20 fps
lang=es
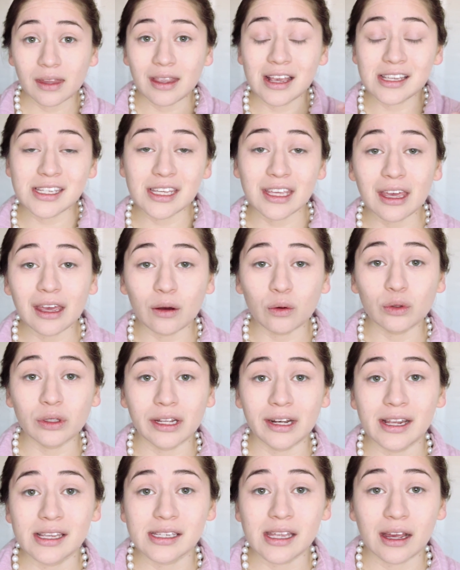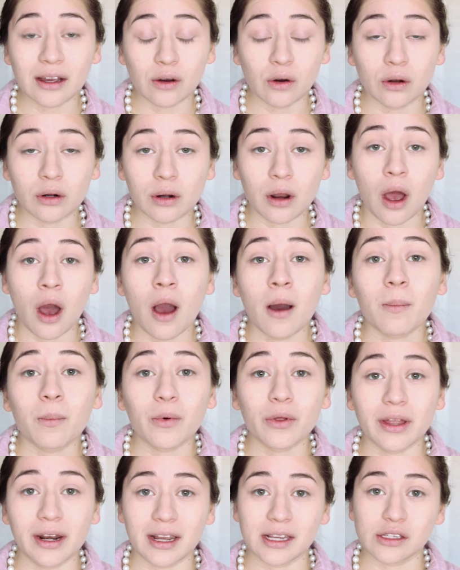Así que utiliza con
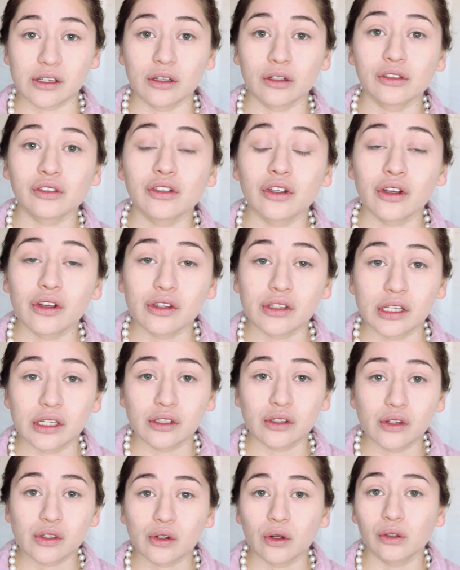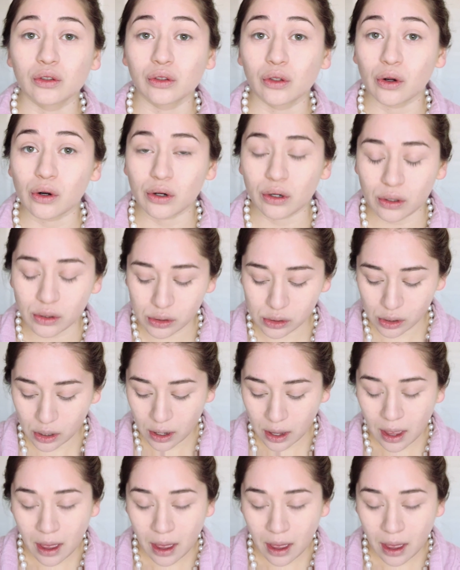moderación todos estos contornos